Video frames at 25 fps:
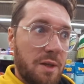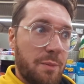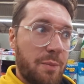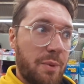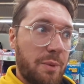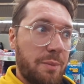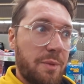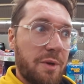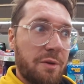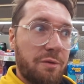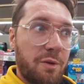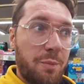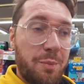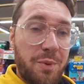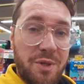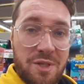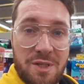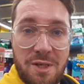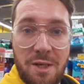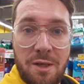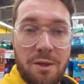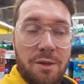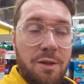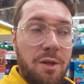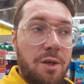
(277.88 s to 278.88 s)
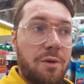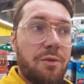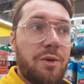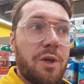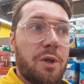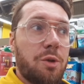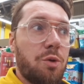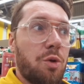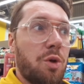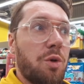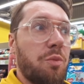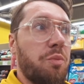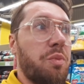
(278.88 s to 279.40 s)
например, в эпицентре, в
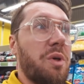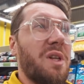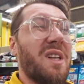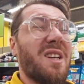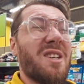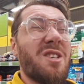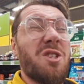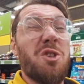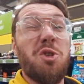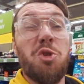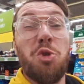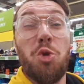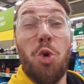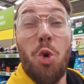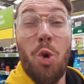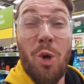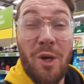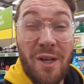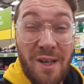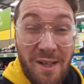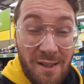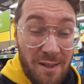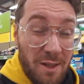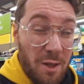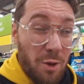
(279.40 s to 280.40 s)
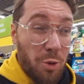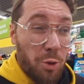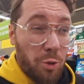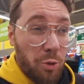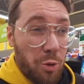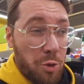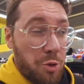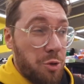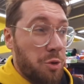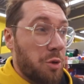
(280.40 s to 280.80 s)
котором было столько народу,